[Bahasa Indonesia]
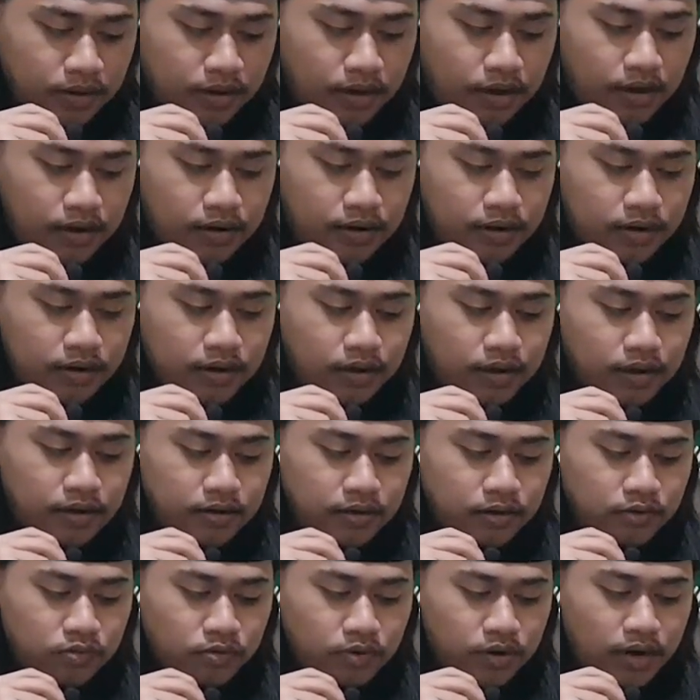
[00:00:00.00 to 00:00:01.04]
karena dengan
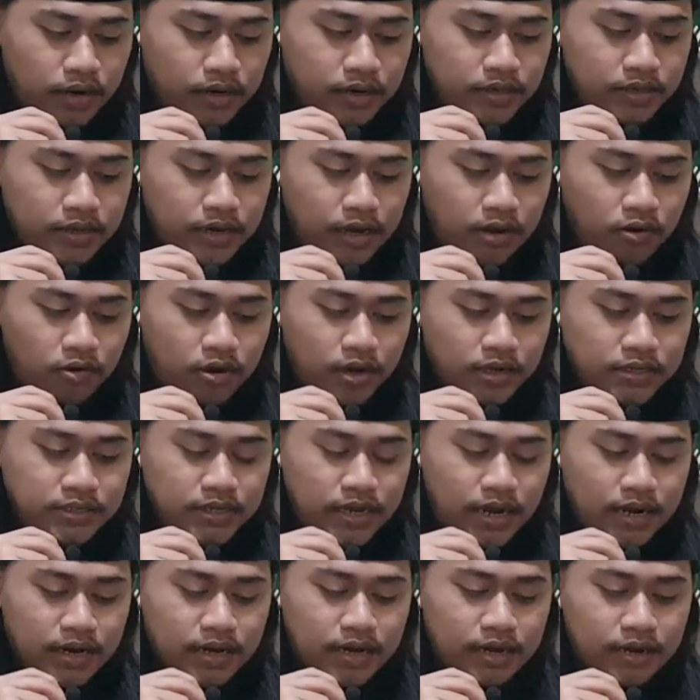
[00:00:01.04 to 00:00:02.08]
dikuranginya alokasi
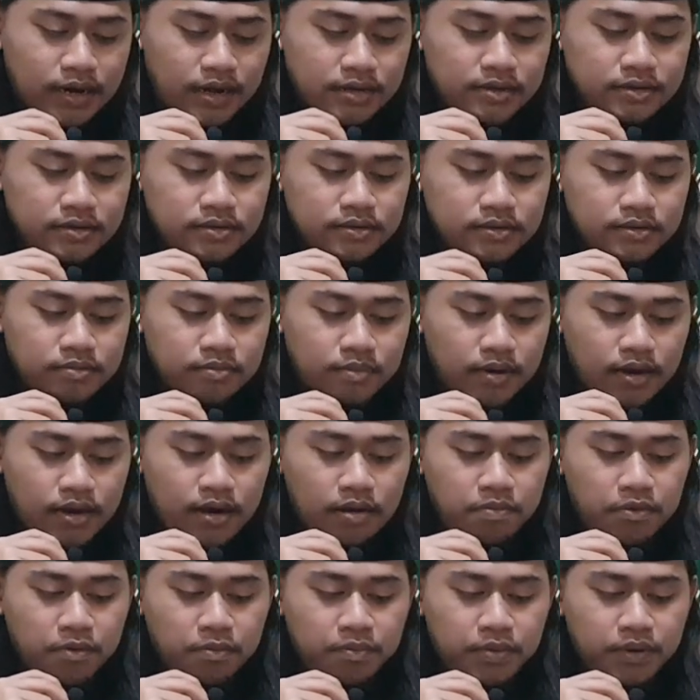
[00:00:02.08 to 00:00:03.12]
anggaran,
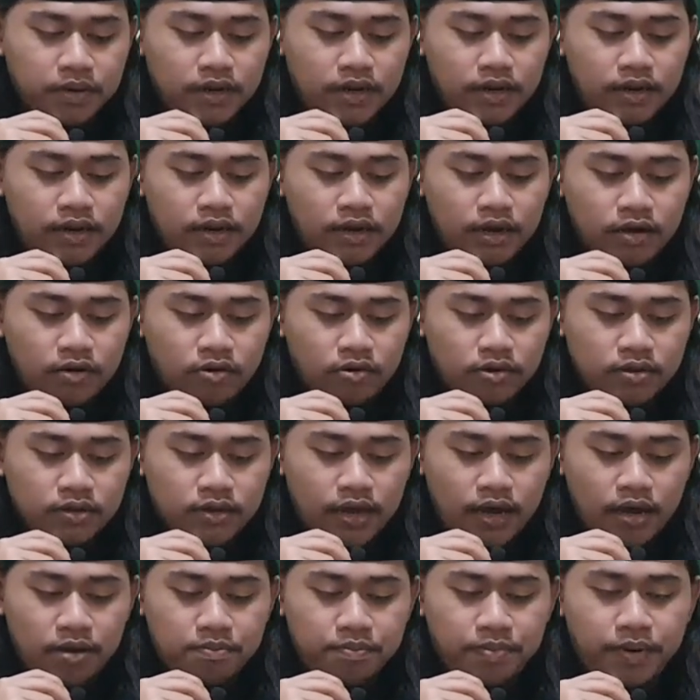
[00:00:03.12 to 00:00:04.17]
maka pimpinan dan
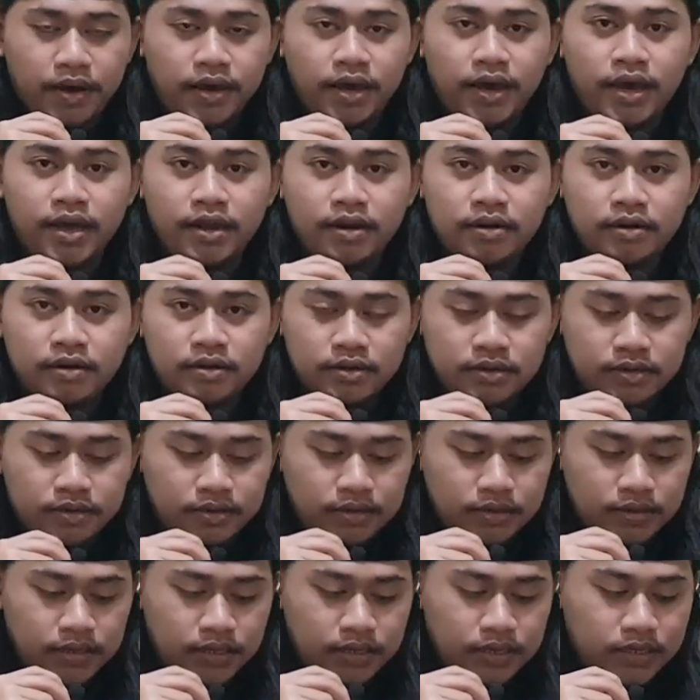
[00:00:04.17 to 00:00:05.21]
anggota MPR
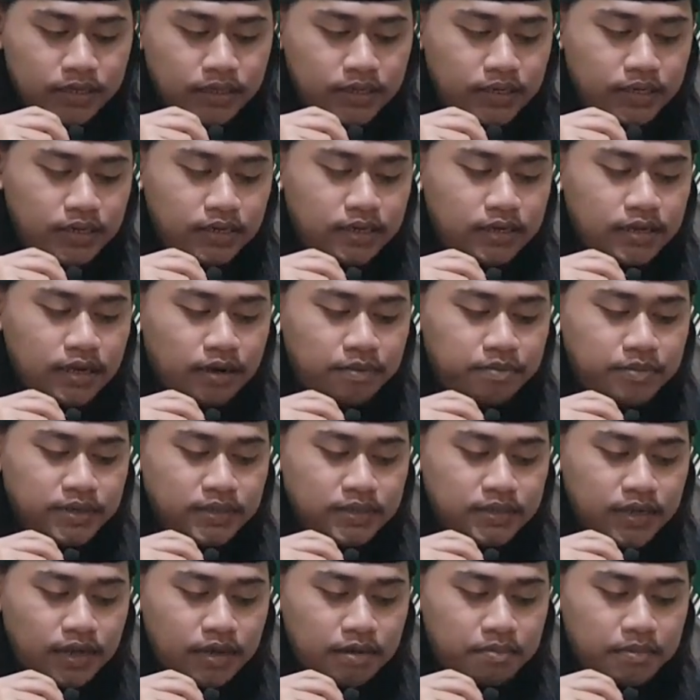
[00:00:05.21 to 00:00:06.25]
tidak
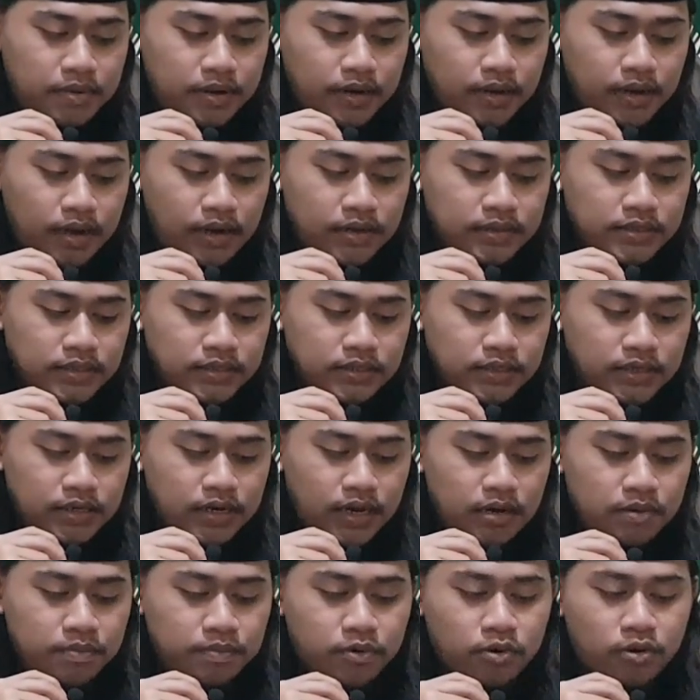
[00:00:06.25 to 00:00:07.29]
bisa
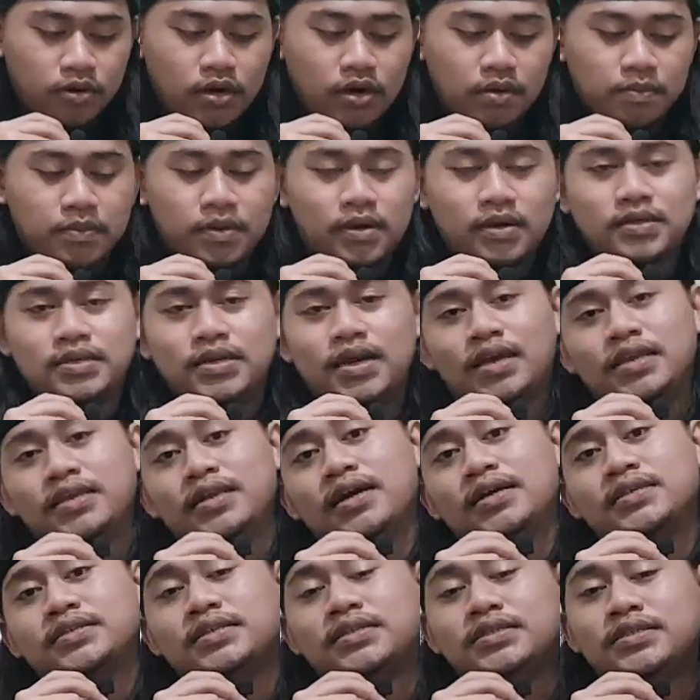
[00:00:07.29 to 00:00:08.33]
merealisasikan program
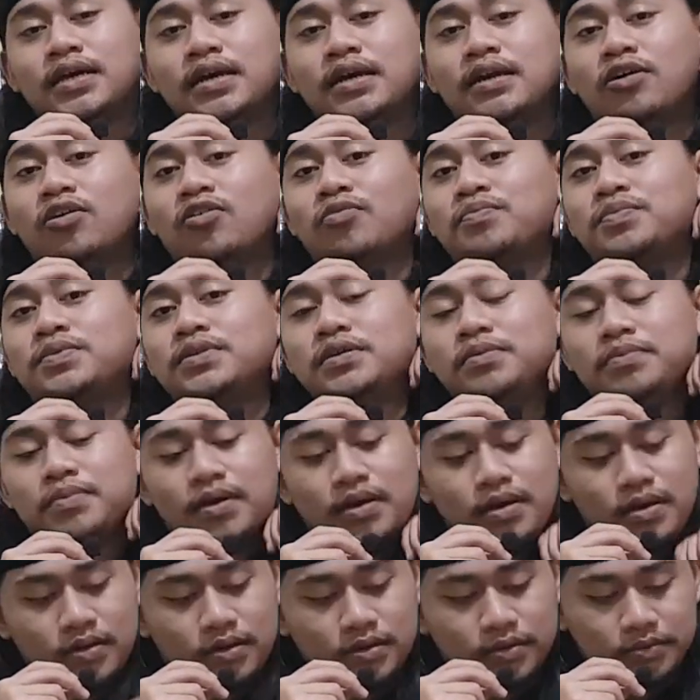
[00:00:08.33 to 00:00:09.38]
kerjanya secara
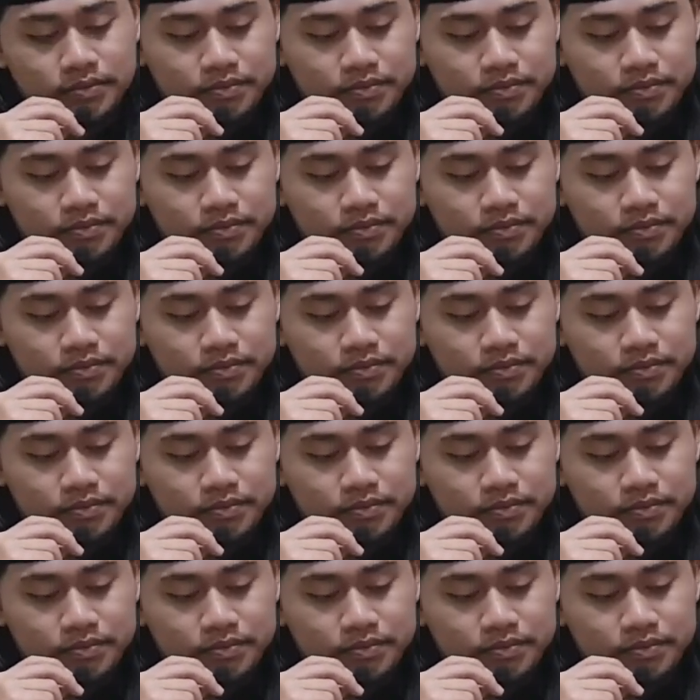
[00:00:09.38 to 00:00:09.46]
optimal.